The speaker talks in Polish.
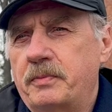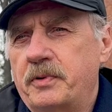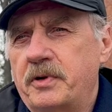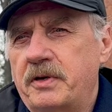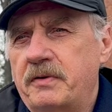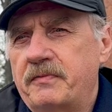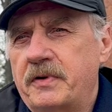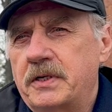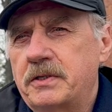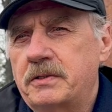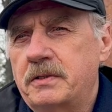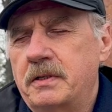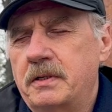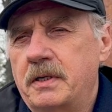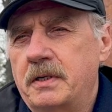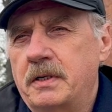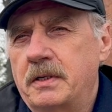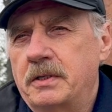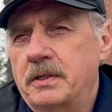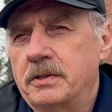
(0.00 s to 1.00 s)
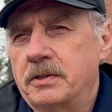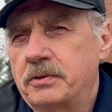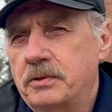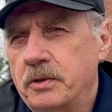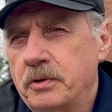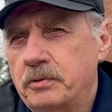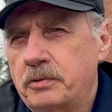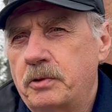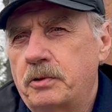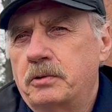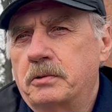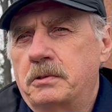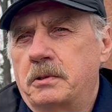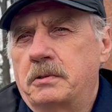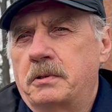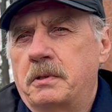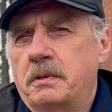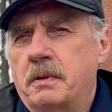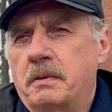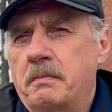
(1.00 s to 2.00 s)
ponieważ to tu
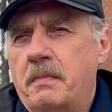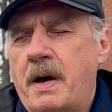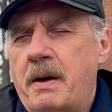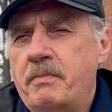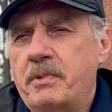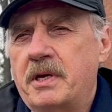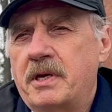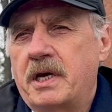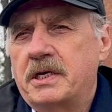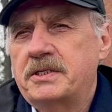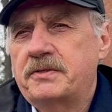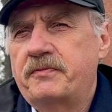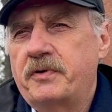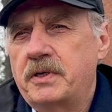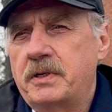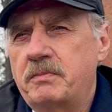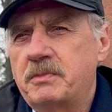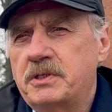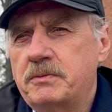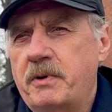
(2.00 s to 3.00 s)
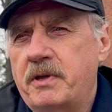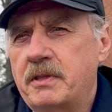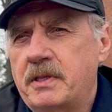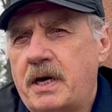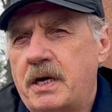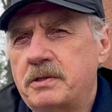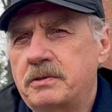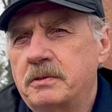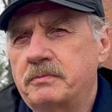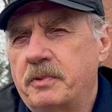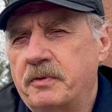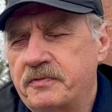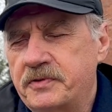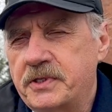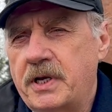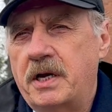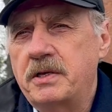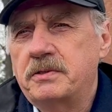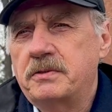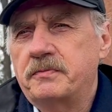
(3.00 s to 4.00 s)
mamy na swoim cmentarzu
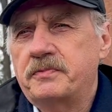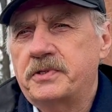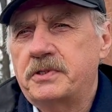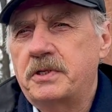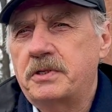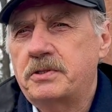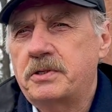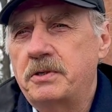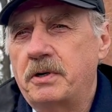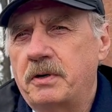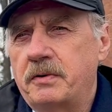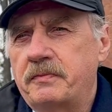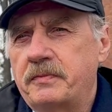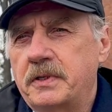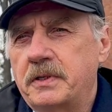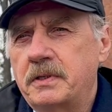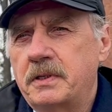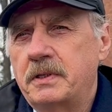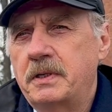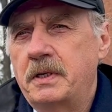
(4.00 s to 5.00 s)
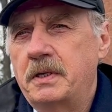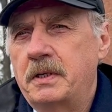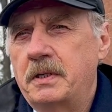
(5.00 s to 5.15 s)
powstańców styczniowych,